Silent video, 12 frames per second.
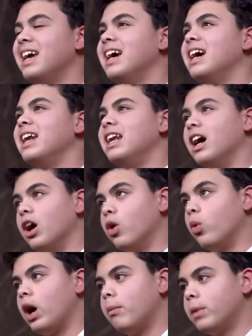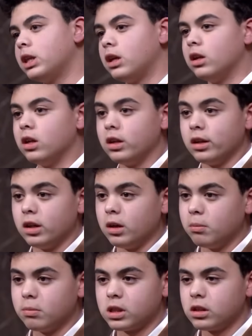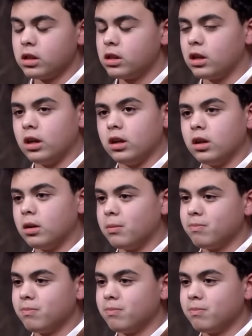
لا هو عامه البيزنس انا